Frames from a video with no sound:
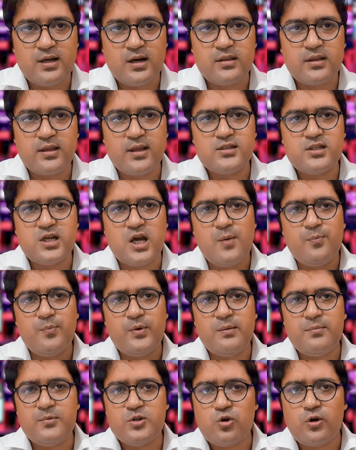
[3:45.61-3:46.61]
करते हैं जहाँ
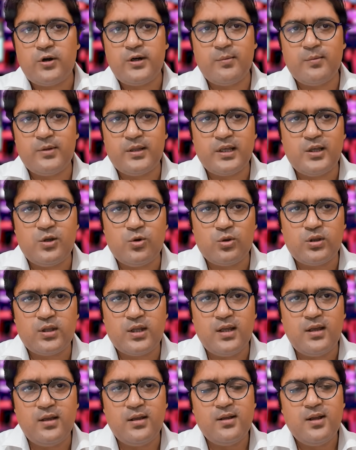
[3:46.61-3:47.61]
पर ये मेजॉरिटी में नहीं होते
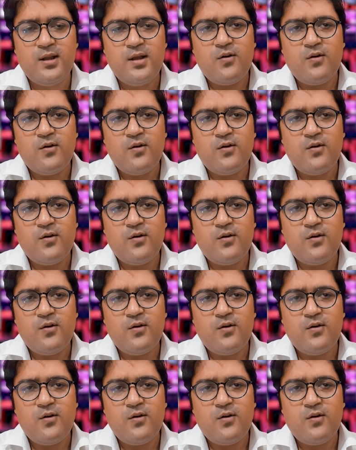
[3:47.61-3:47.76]
हैं